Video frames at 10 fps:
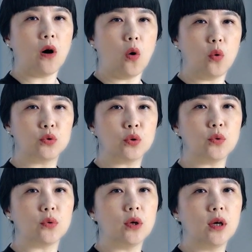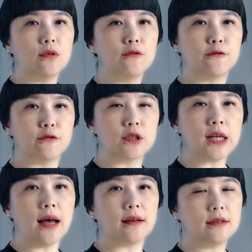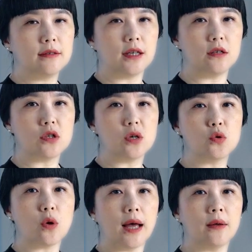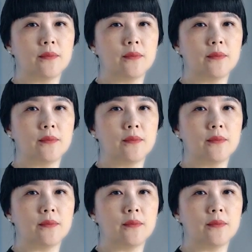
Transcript: 呕吐、腹胀等症状。